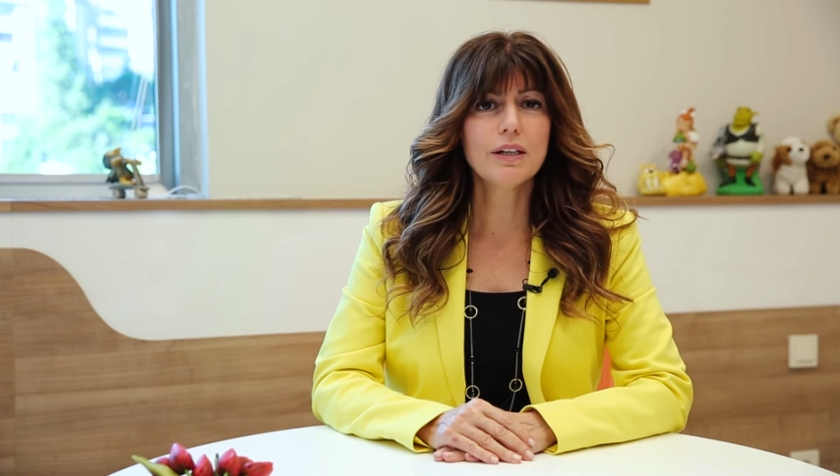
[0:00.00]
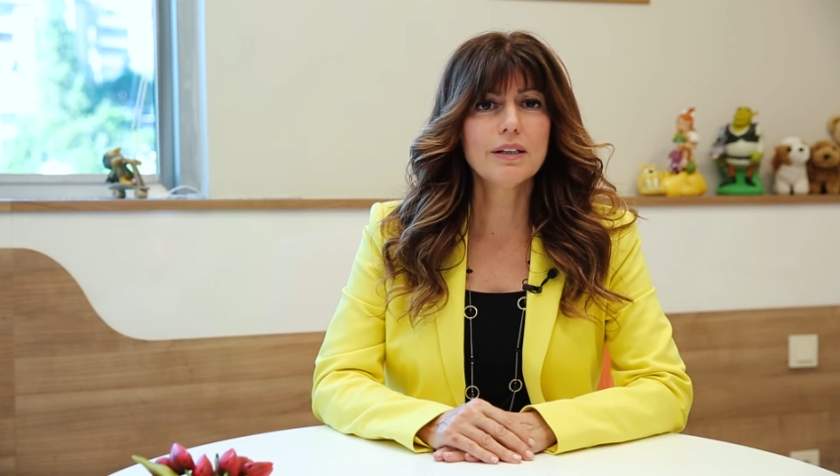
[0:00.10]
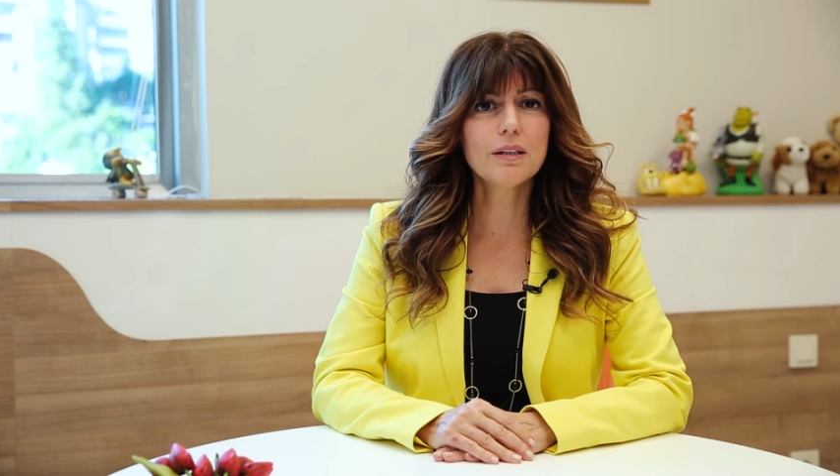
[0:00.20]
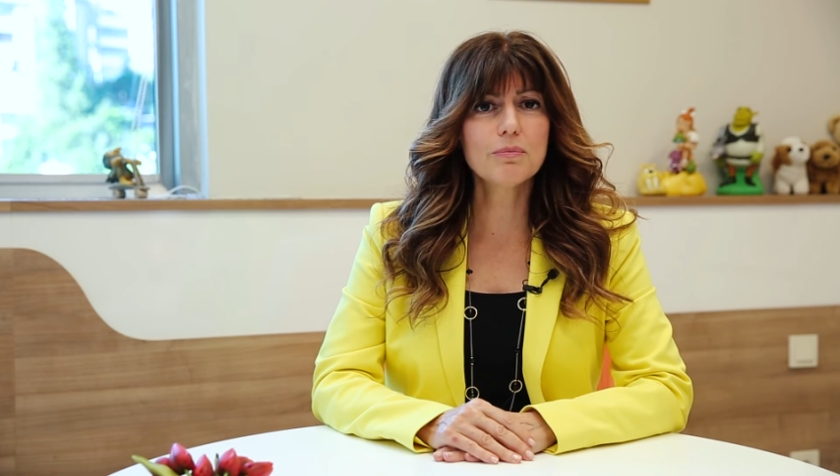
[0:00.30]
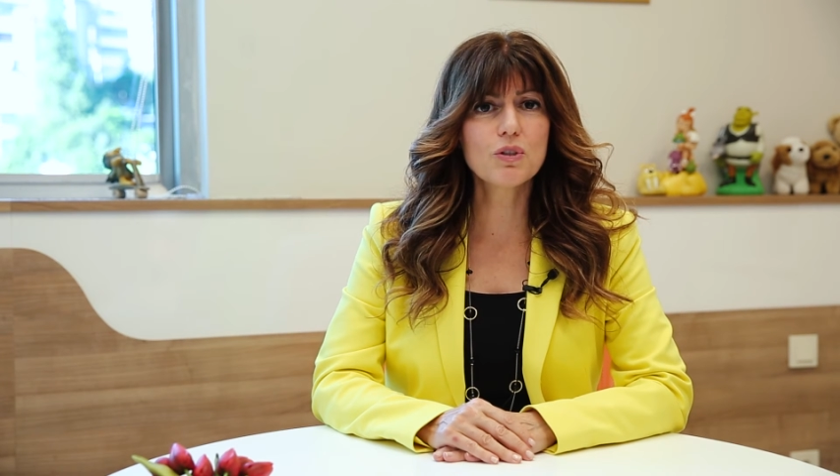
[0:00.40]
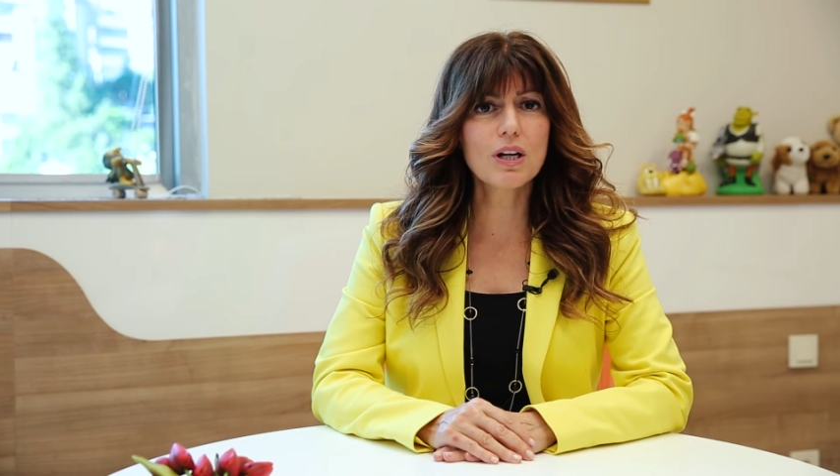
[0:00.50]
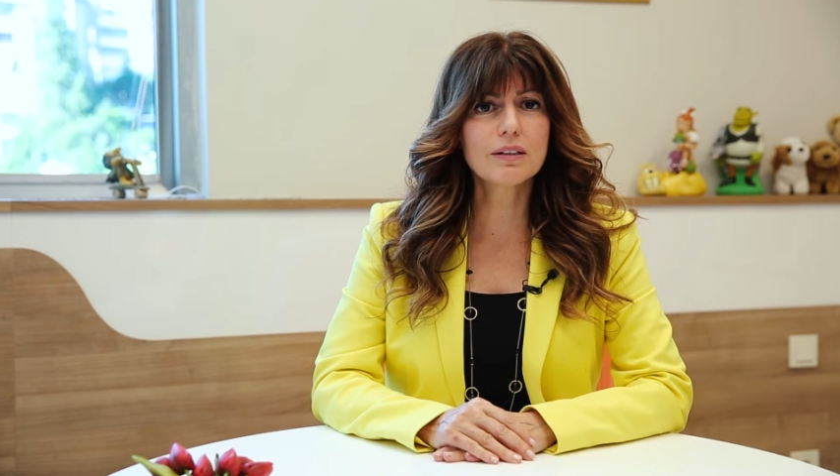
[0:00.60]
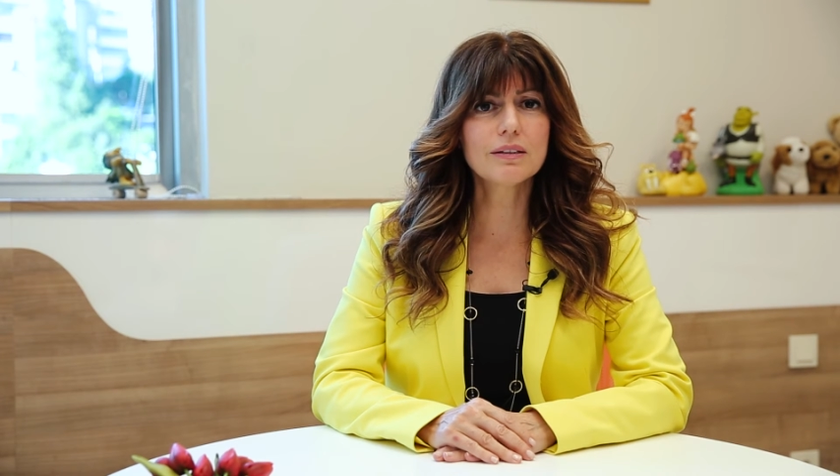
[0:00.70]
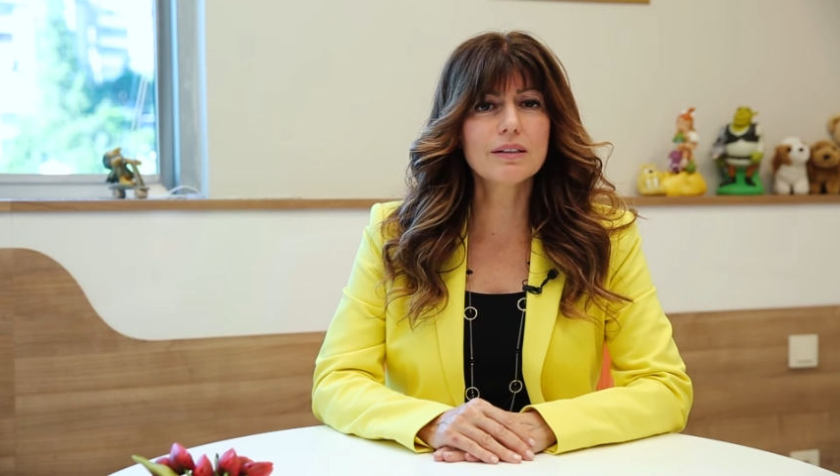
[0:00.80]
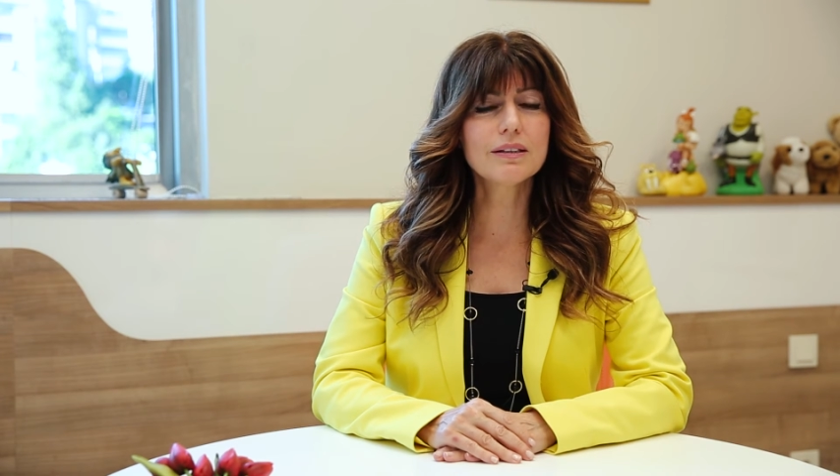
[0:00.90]
Ne
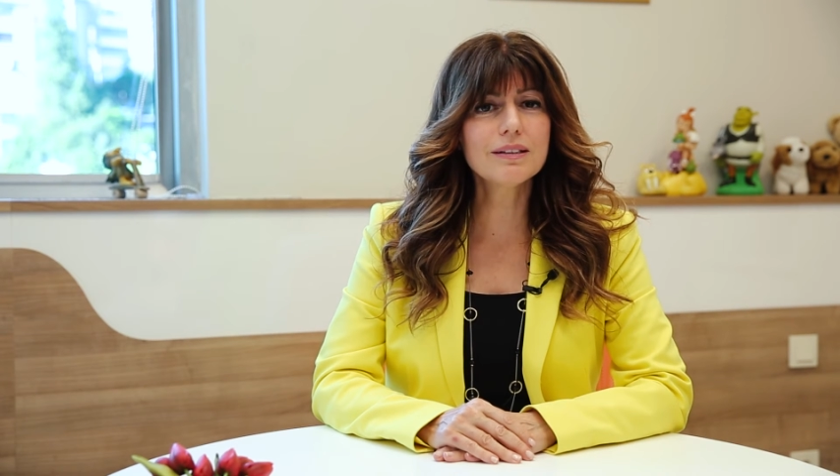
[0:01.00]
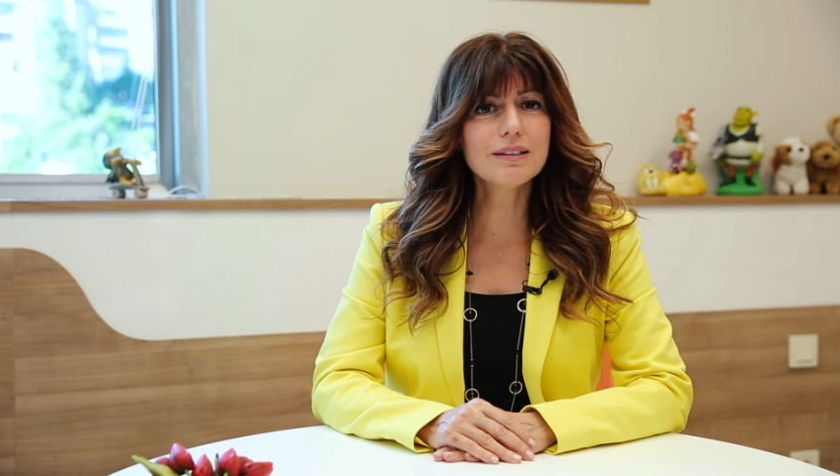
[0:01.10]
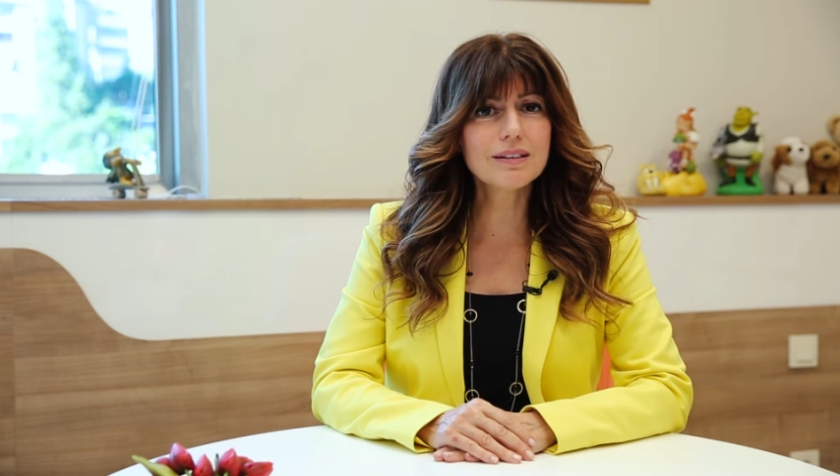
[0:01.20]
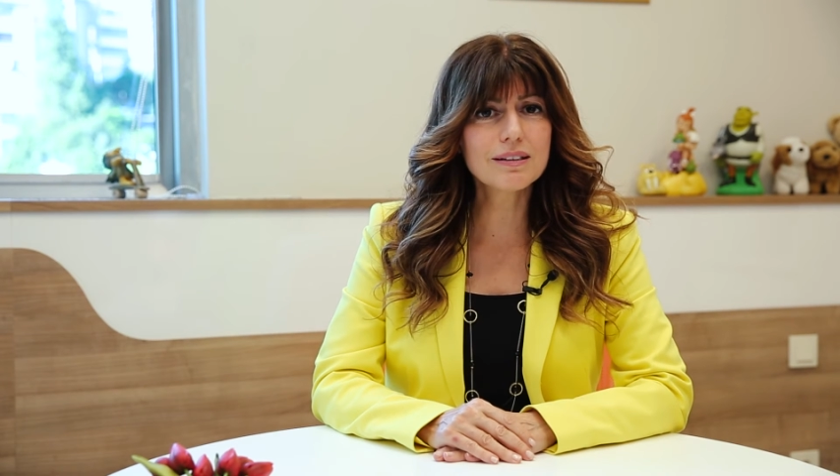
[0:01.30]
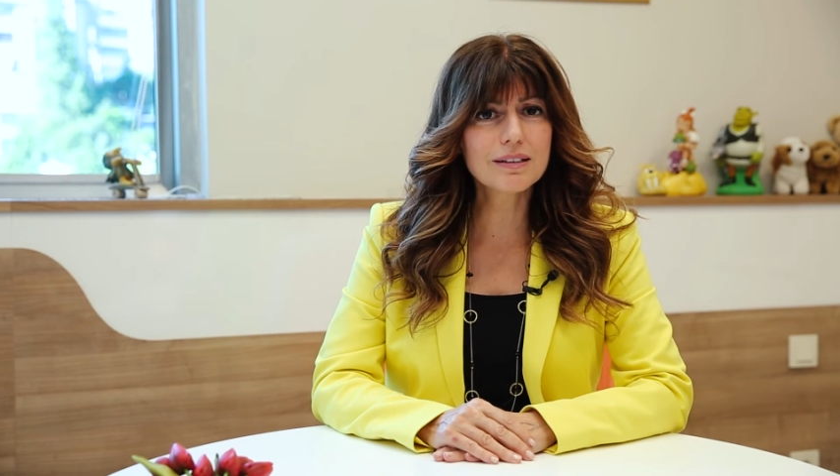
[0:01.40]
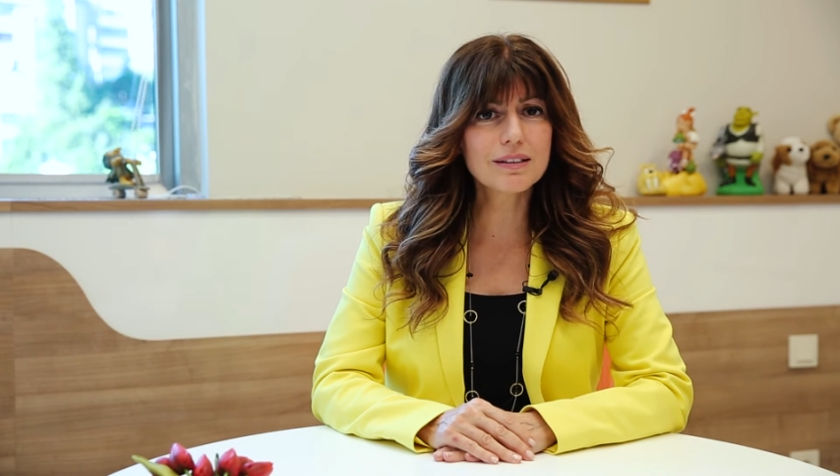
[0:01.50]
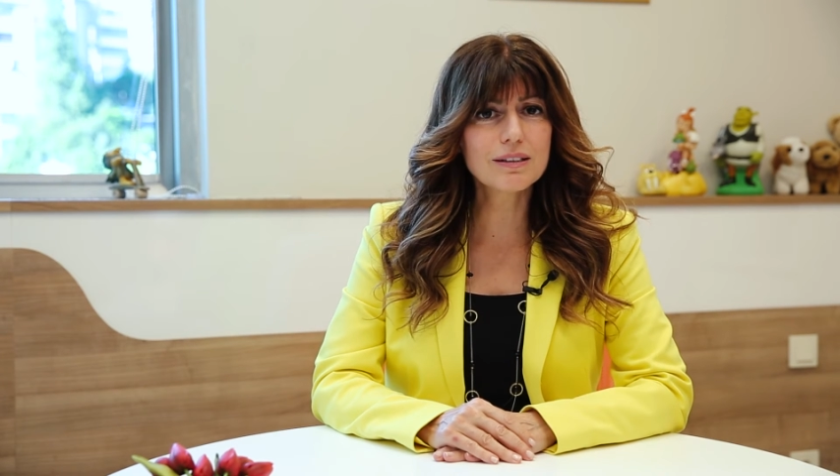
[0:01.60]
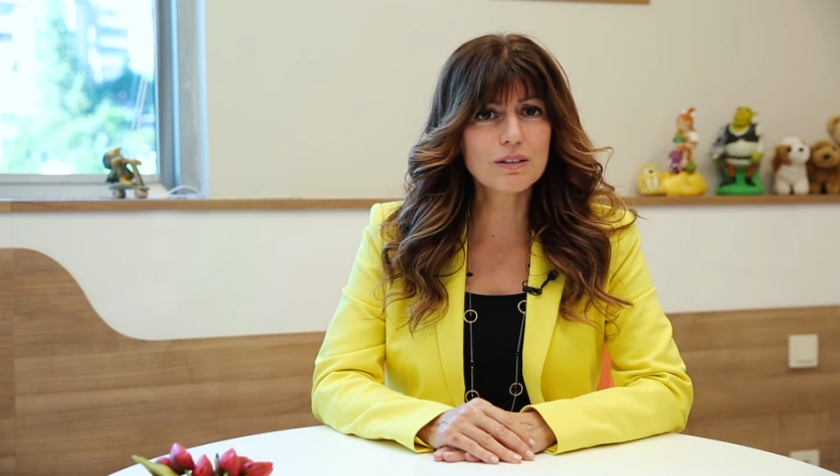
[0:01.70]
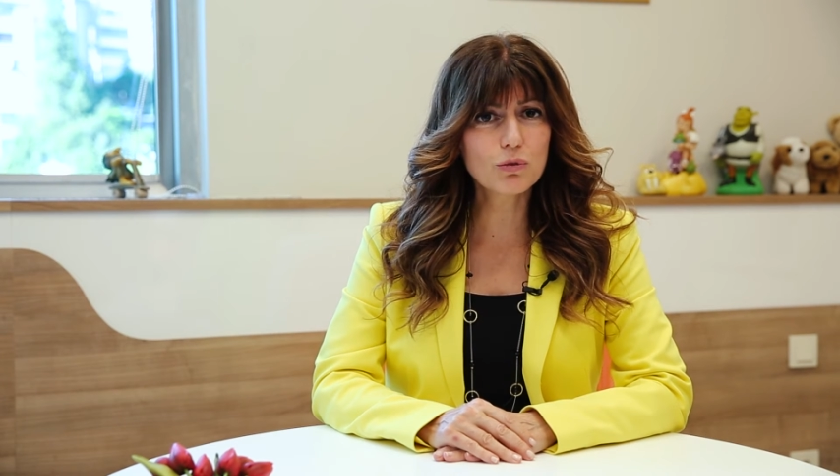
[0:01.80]
yapacaklarını e,